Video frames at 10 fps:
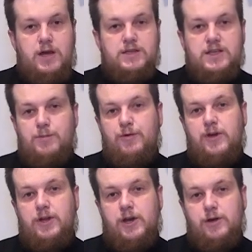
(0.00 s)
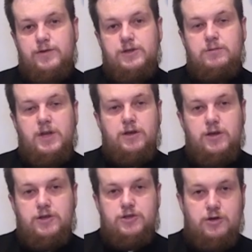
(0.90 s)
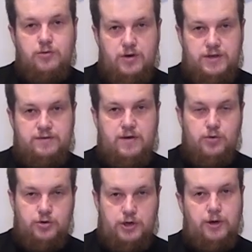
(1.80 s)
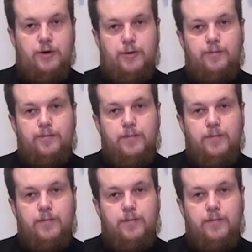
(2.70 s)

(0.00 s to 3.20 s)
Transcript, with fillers: zapowiadającym nadejście Królestwa Bożego.